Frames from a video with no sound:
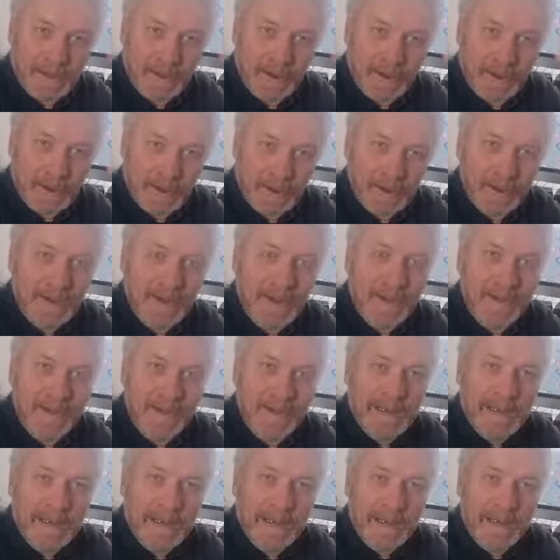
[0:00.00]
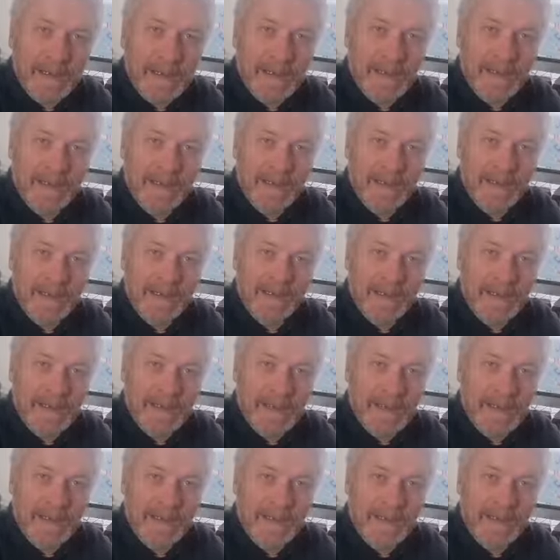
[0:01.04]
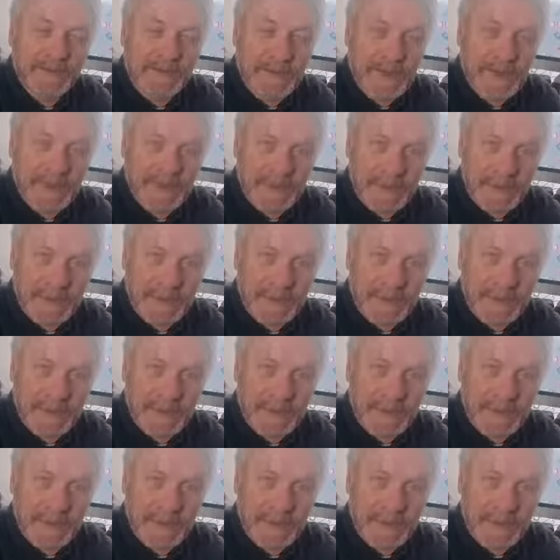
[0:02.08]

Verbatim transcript: Züge an Bestattungswagen,